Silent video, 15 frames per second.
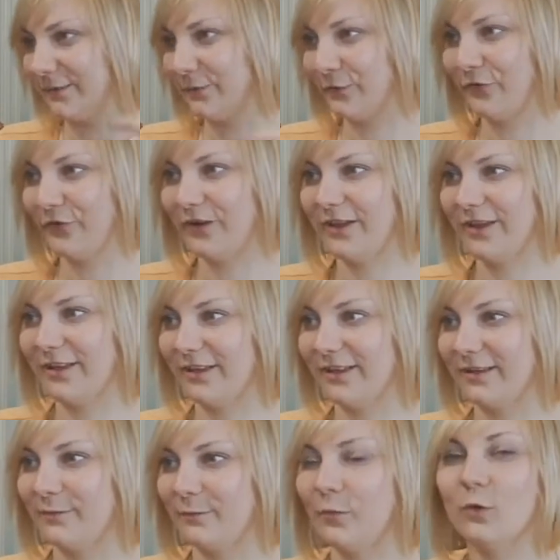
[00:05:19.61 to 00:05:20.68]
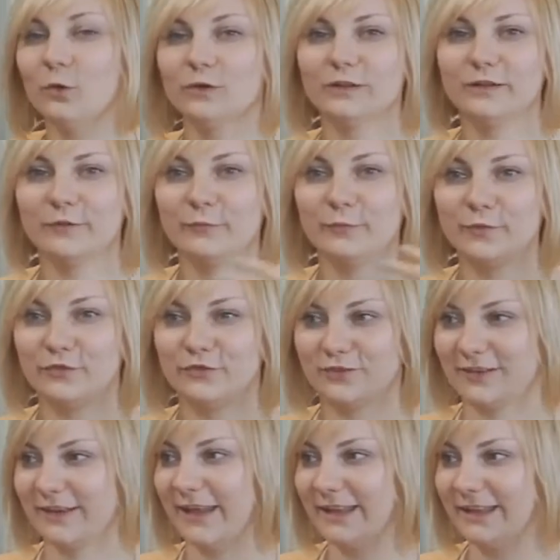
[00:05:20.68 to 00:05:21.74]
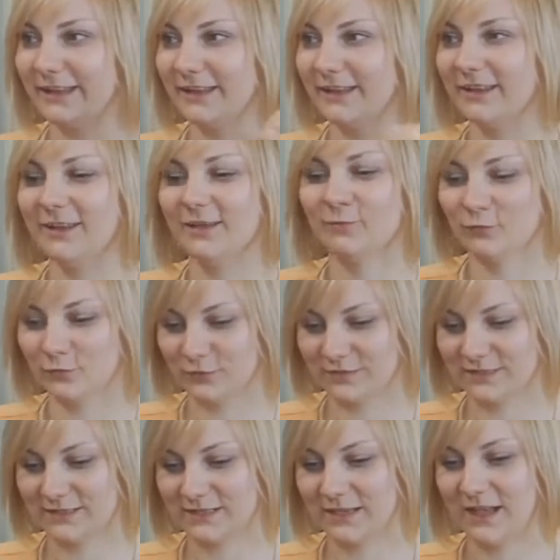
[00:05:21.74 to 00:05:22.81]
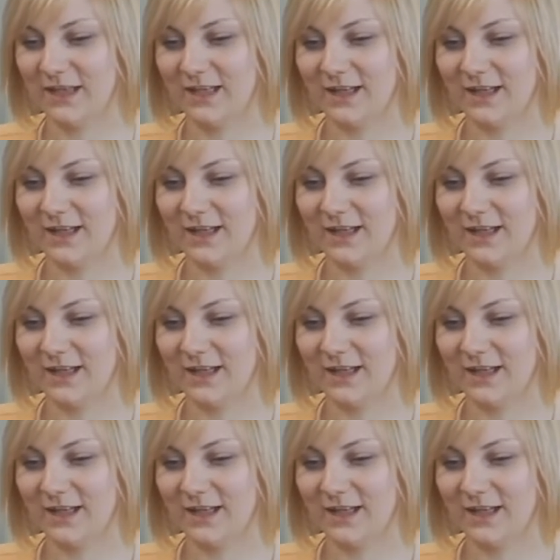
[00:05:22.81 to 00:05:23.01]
уже полные впечатлений и эмоций.